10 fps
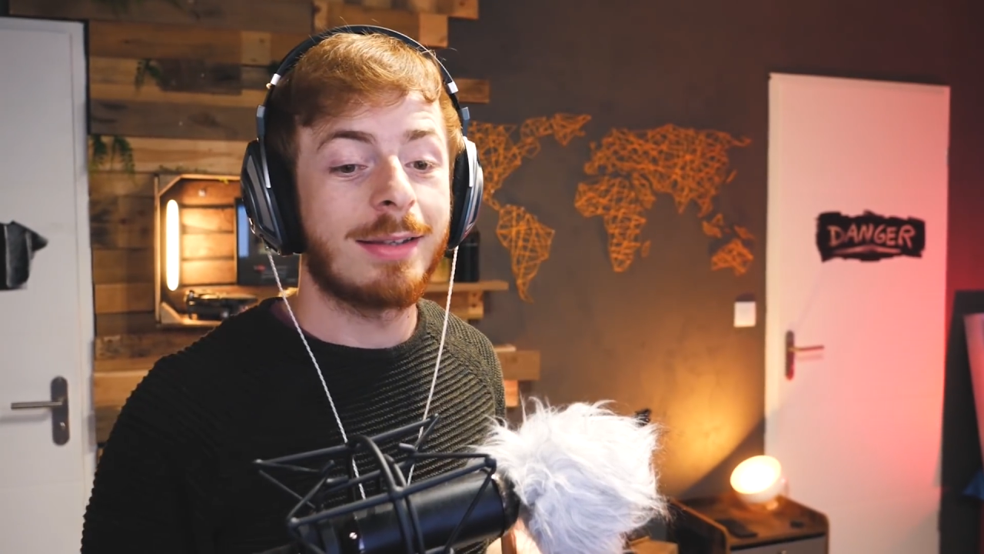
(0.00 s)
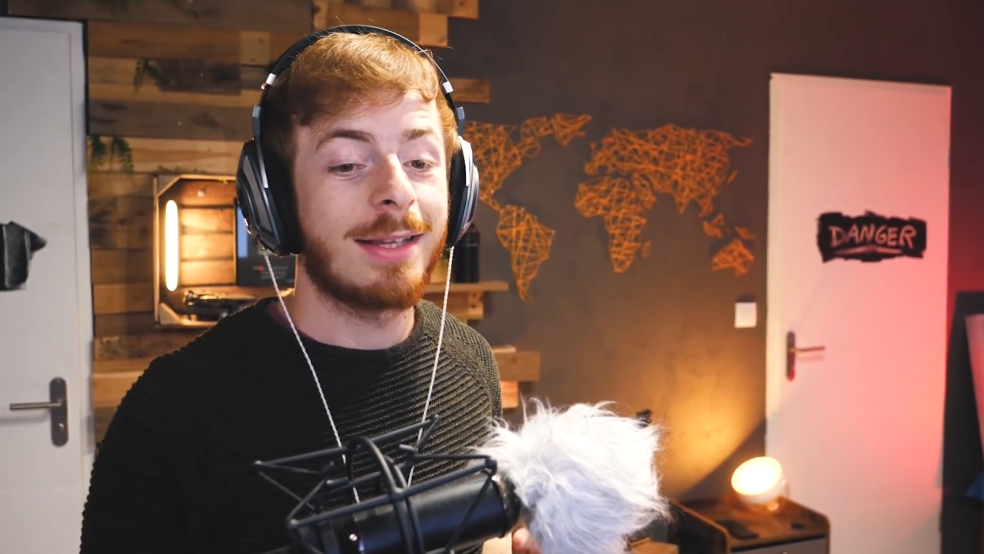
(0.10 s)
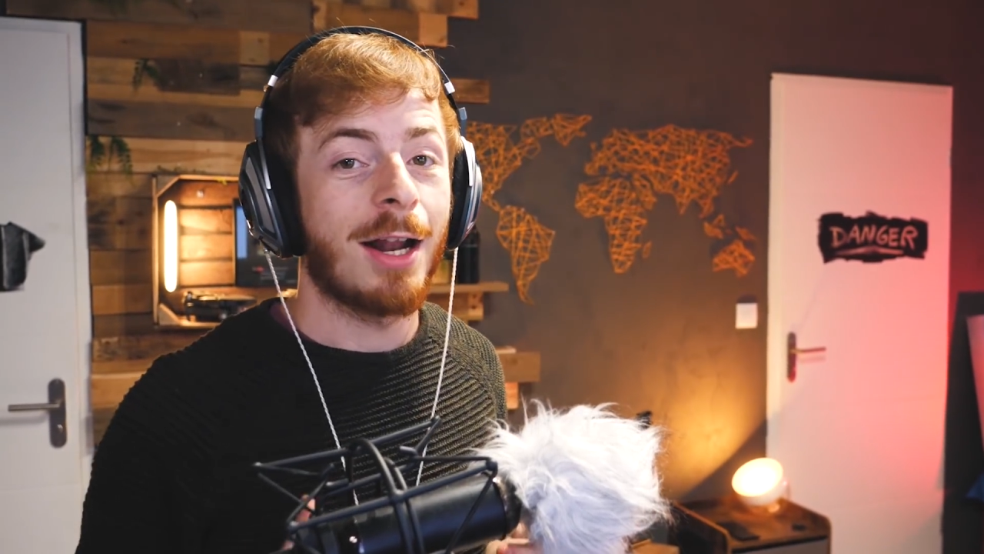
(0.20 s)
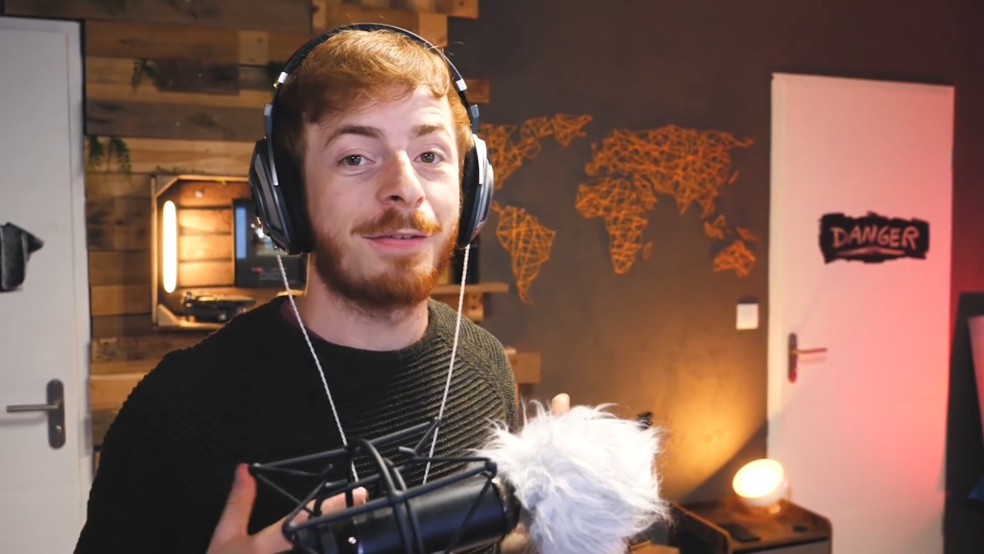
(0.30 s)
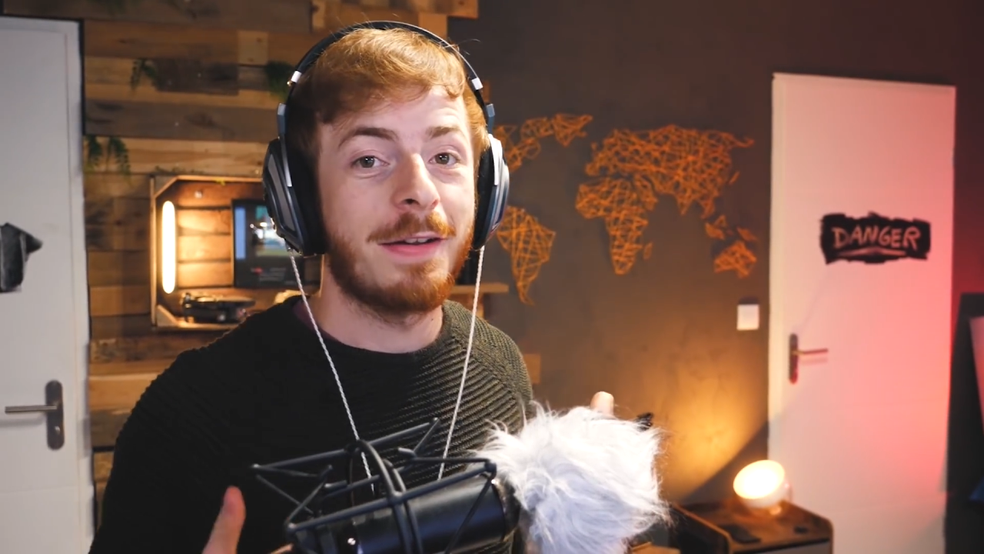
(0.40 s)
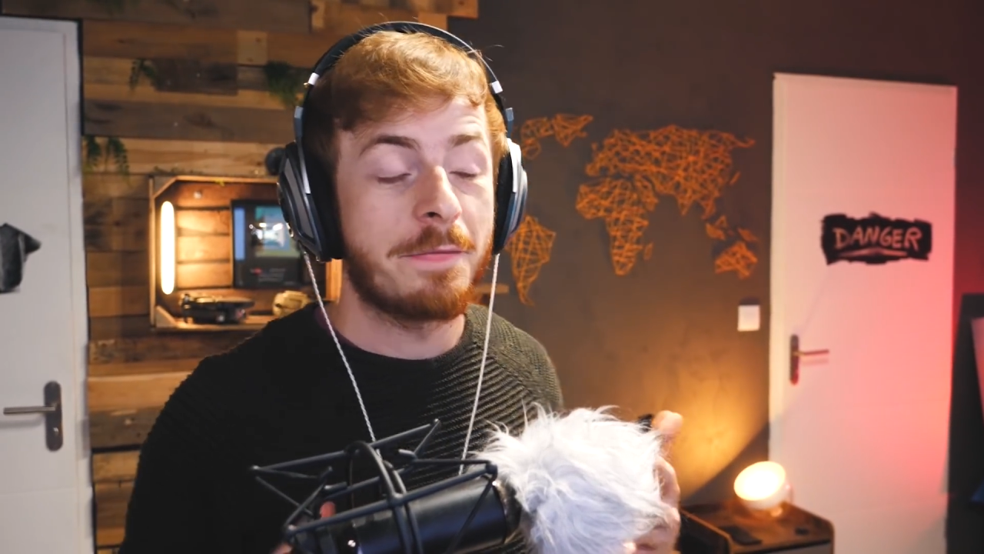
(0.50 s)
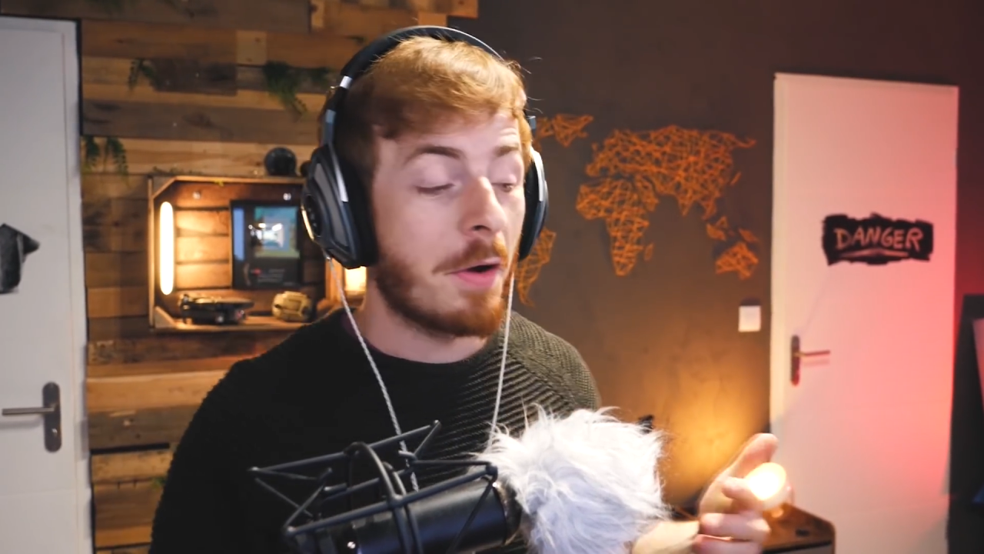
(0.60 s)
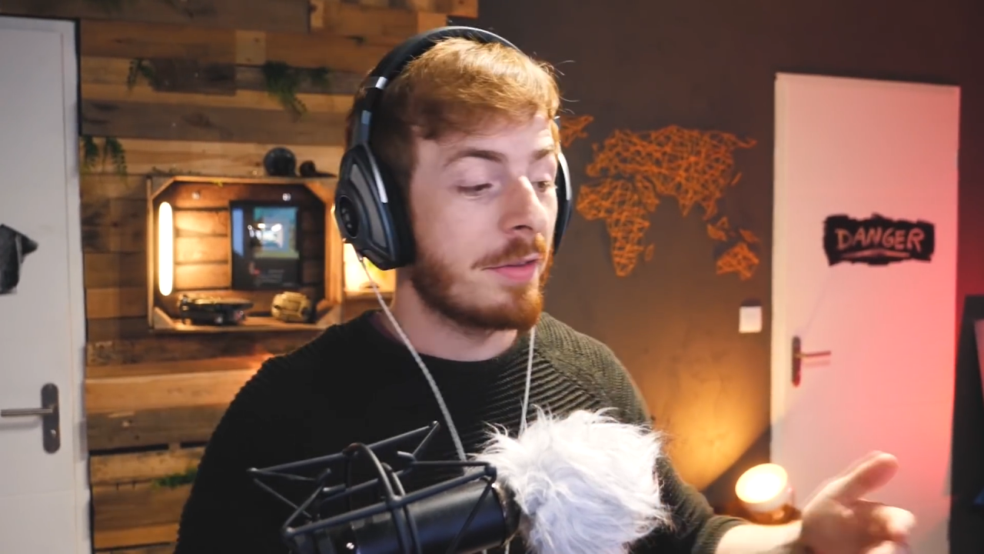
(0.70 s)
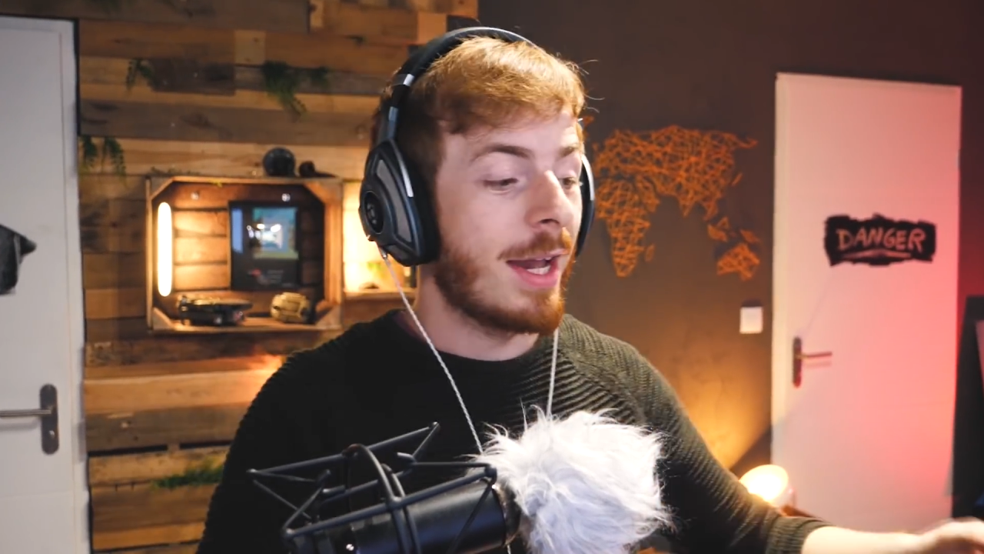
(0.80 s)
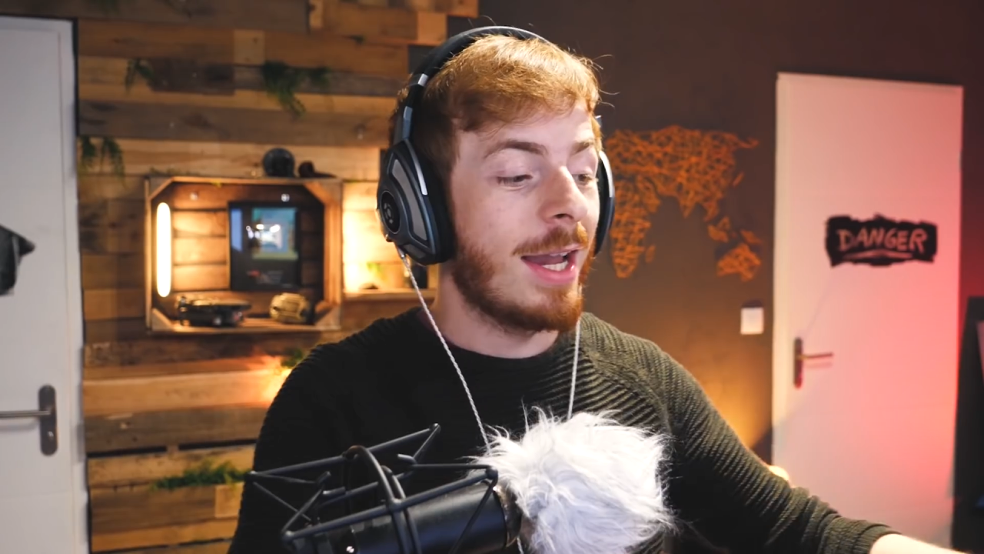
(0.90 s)
c'était la fin de
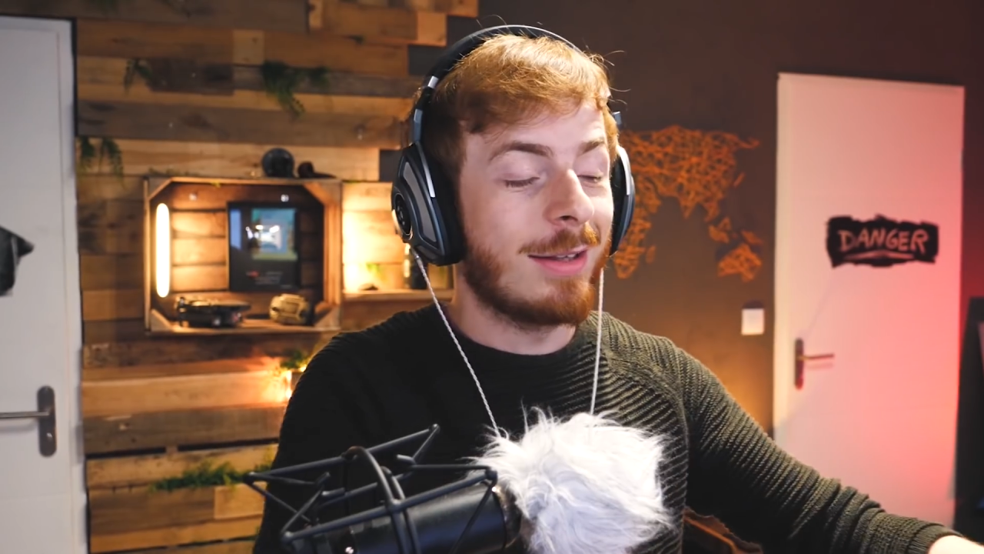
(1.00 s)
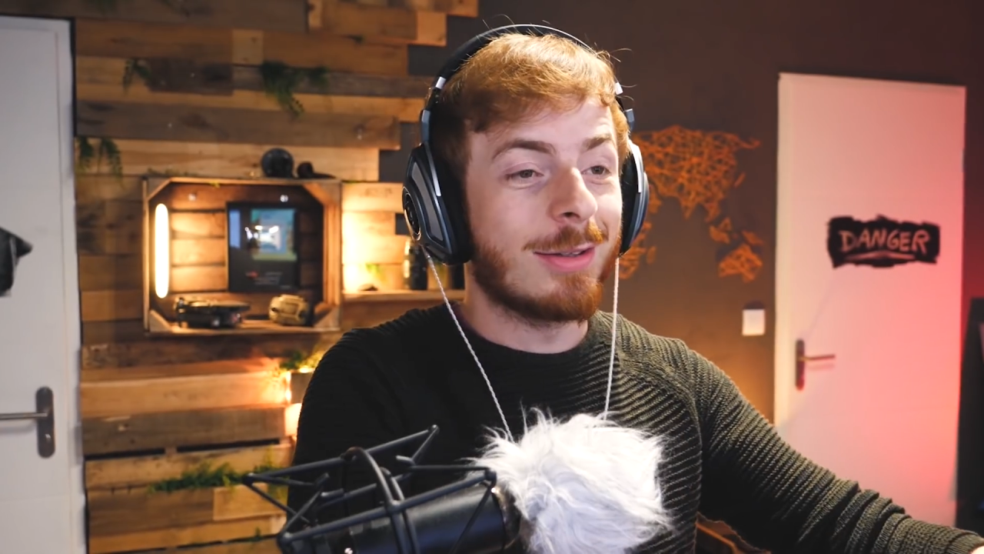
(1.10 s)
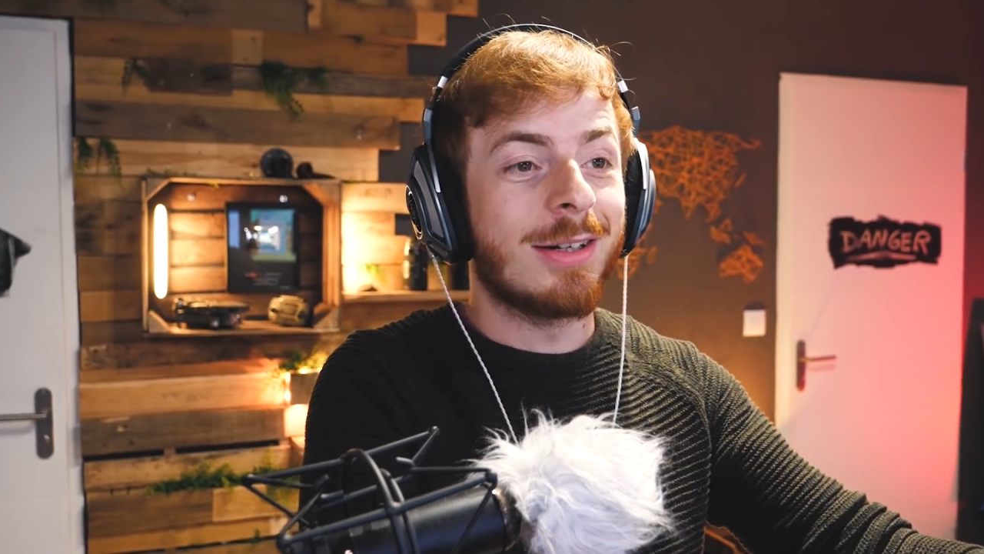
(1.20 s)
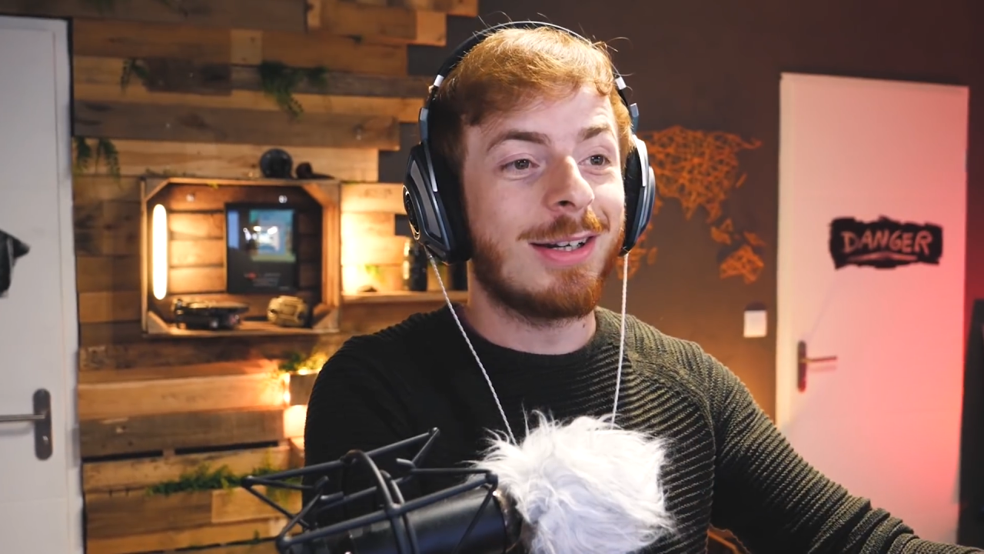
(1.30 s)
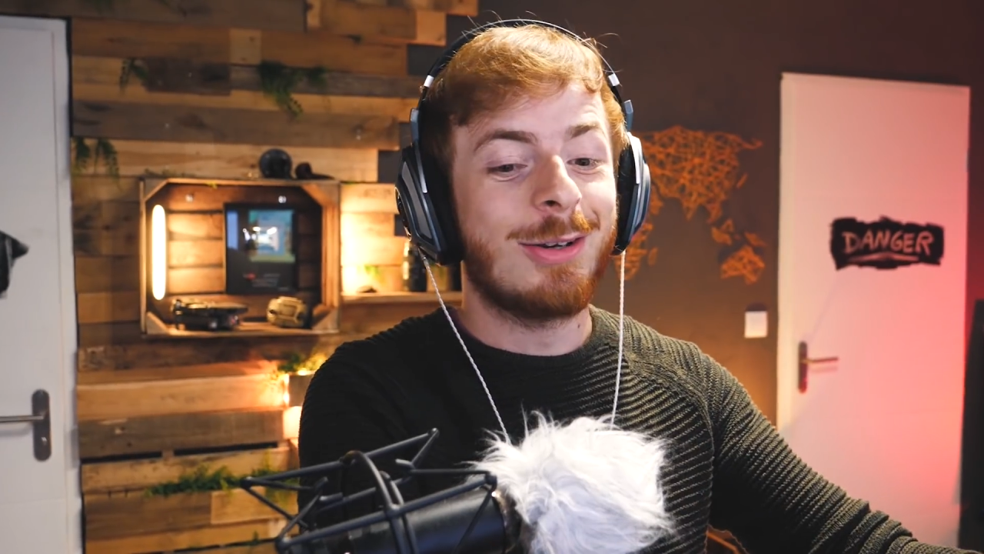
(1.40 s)
Fortnite, euh,